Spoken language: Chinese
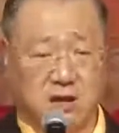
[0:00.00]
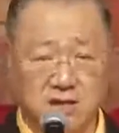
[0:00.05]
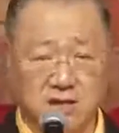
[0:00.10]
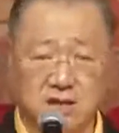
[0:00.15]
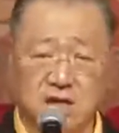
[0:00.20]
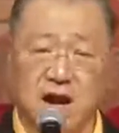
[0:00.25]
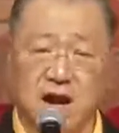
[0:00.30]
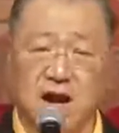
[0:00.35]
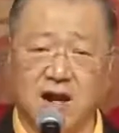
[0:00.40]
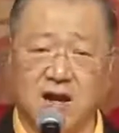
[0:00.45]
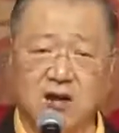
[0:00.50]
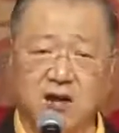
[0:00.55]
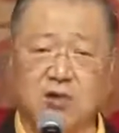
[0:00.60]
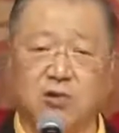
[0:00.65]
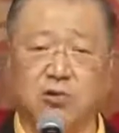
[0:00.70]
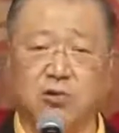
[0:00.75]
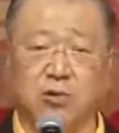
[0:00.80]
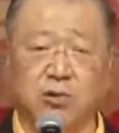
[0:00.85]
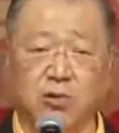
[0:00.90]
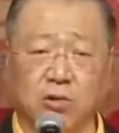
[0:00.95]
忍
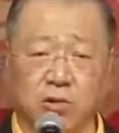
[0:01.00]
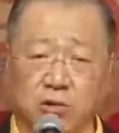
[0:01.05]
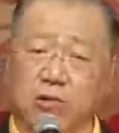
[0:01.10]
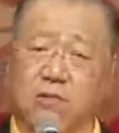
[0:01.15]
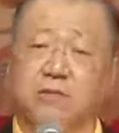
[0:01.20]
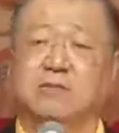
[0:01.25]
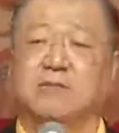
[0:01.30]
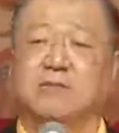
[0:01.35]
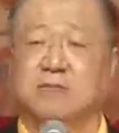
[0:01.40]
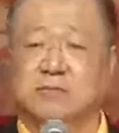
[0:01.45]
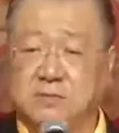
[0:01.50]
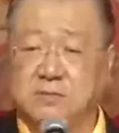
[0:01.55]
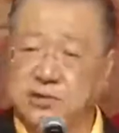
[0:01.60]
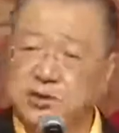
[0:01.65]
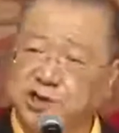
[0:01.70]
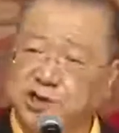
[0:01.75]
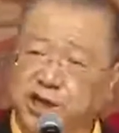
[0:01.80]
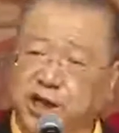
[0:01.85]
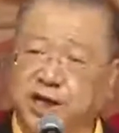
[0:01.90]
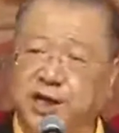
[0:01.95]
辱、
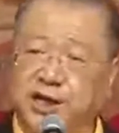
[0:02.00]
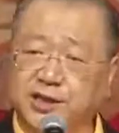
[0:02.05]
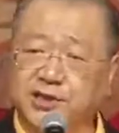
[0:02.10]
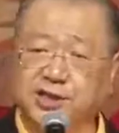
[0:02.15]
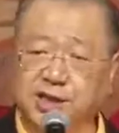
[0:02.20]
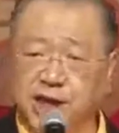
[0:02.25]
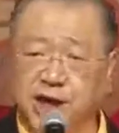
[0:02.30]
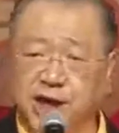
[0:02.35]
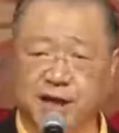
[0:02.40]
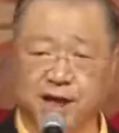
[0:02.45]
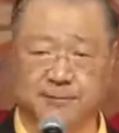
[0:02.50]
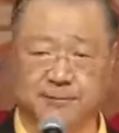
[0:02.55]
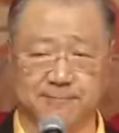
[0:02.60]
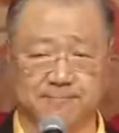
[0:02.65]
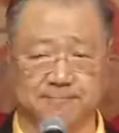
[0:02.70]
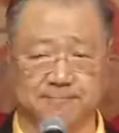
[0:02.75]
精进，